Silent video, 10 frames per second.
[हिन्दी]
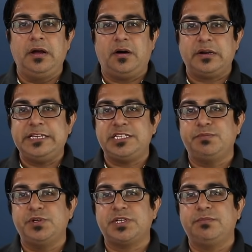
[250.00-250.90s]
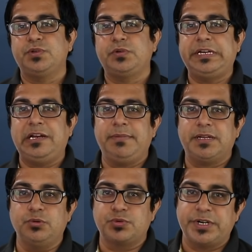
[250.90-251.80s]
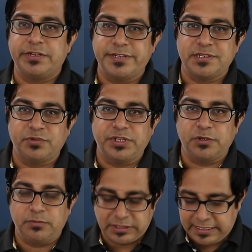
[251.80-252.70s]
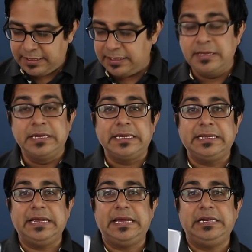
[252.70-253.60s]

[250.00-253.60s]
और इसी पोजीशन पर जो रियलमी का दूसरा डिवाइस हमको देखने को मिलता है ये है